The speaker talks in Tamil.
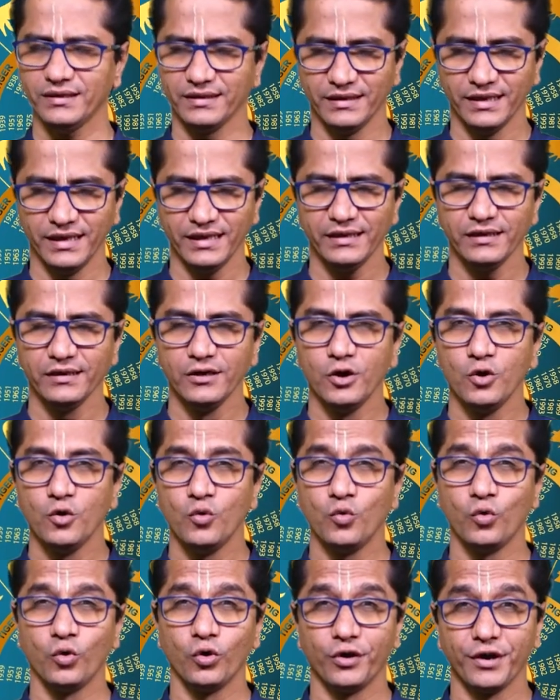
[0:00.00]
இதை
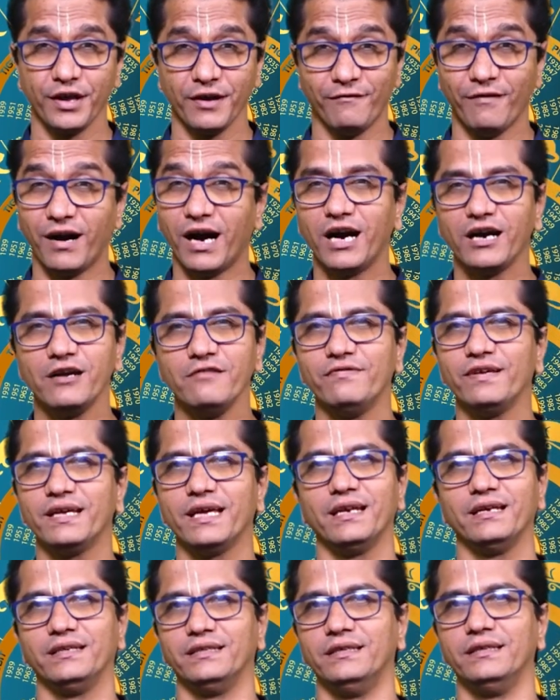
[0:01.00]
உங்களுடைய
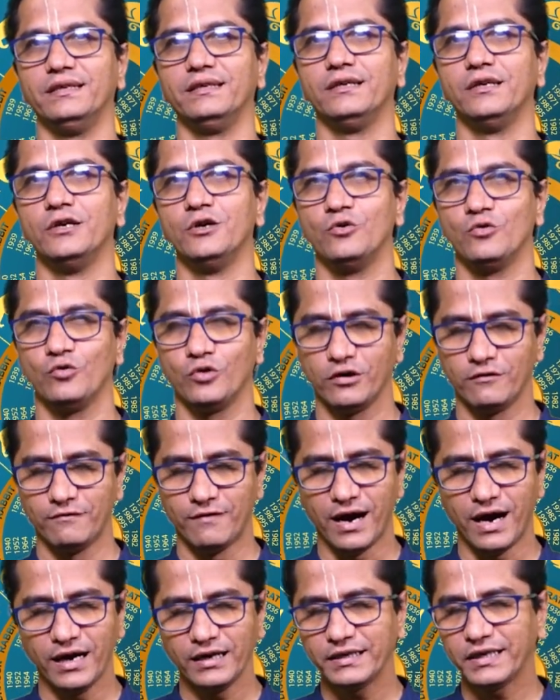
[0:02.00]
வாழ்வியல் இது உங்கள்
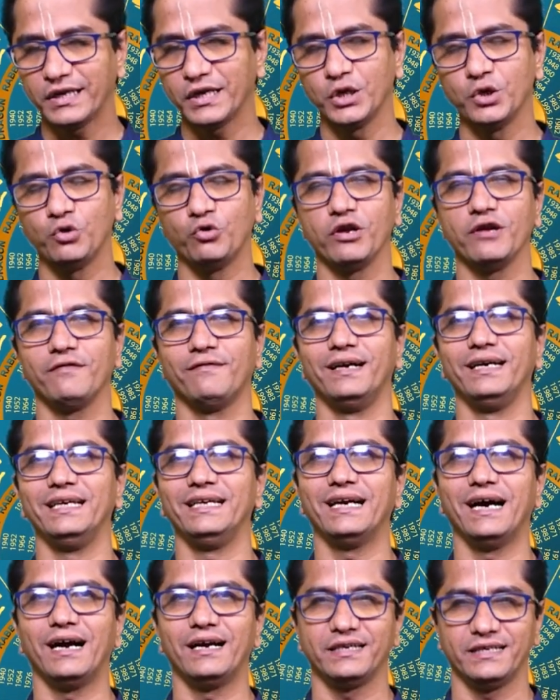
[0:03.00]
வாழ்க்கையினுடைய
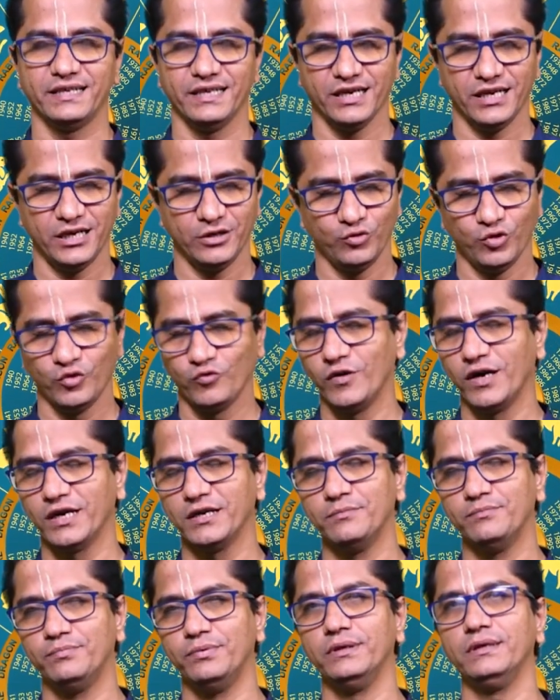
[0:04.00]
வழிகாட்டியான ஒரு
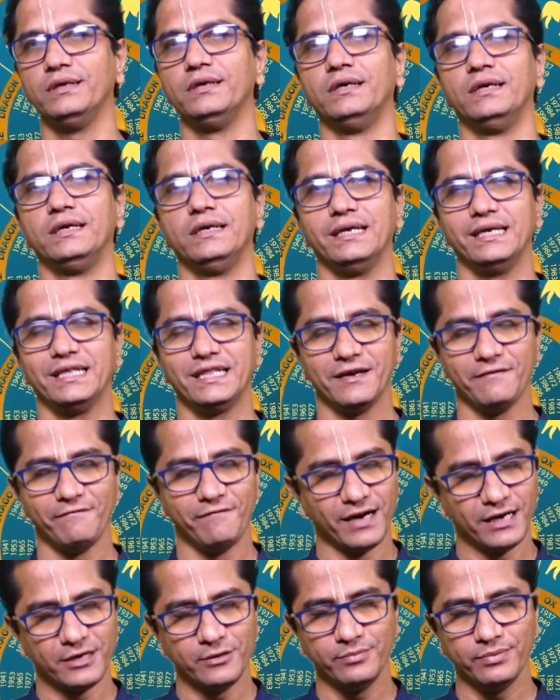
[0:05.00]
வகுப்பு இந்த
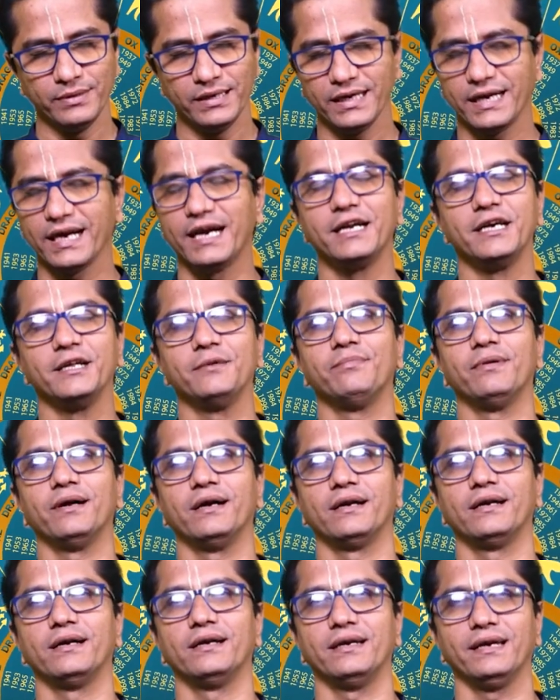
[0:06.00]
வகுப்பில்
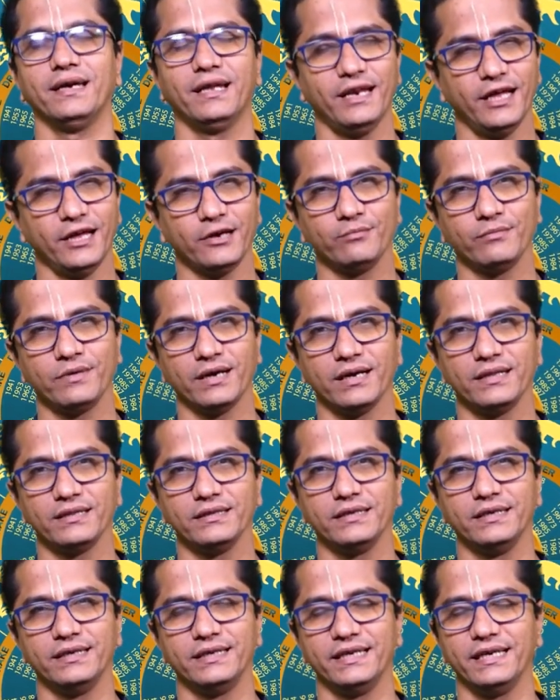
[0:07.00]
கண்டிப்பாக எல்லாரும்
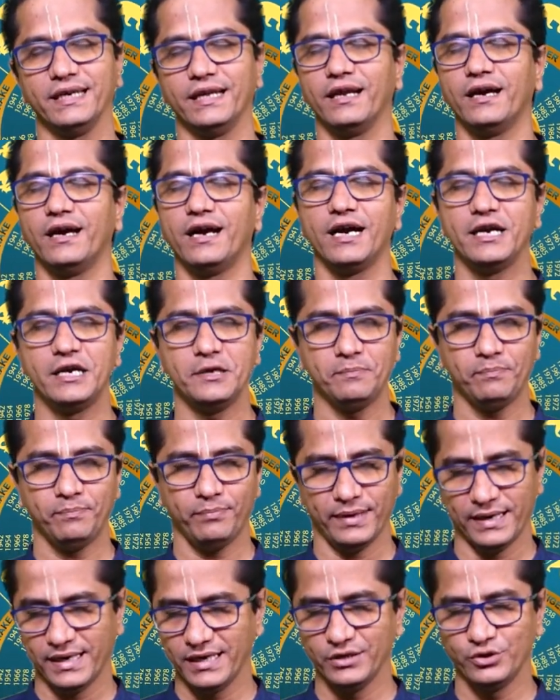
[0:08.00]
கலந்துக்கிட்டிங்கன்னா
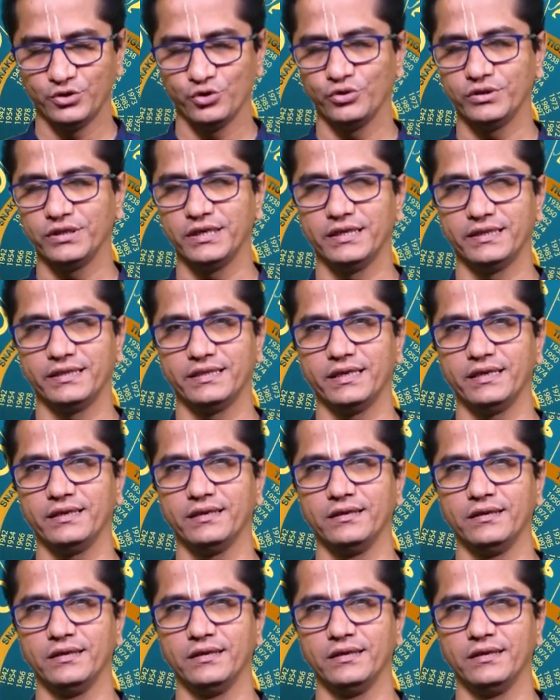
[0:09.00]
அடிப்படை ஜோதிடத்தை